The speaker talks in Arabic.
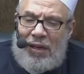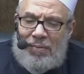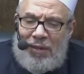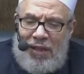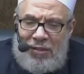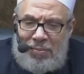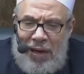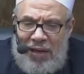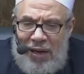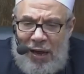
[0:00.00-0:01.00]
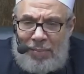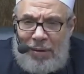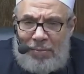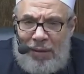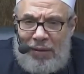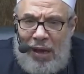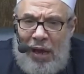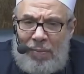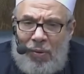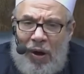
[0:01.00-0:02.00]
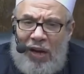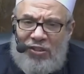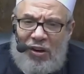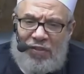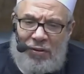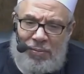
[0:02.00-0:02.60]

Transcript: من إجمالي العمل مطاعم و10%